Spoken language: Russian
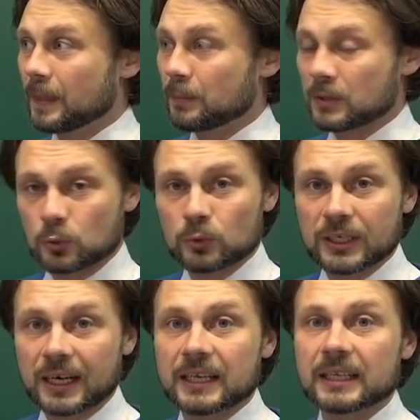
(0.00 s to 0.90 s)
по сути,
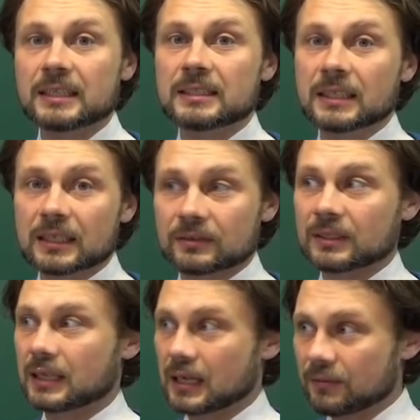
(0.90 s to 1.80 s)

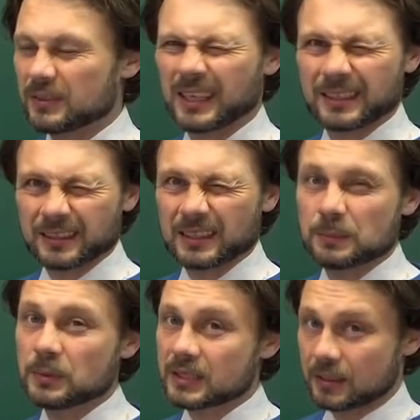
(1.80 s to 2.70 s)
ориентированный граф, заданный
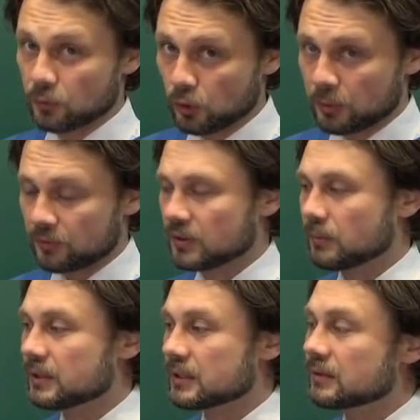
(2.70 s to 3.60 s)
списком ребер в
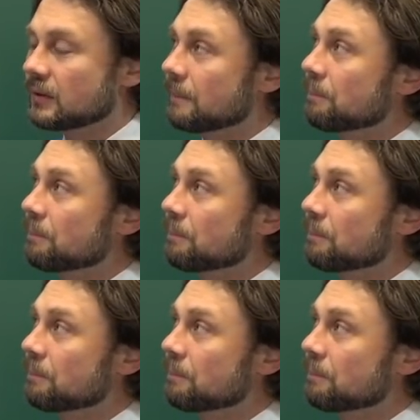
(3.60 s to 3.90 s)
таблице 2.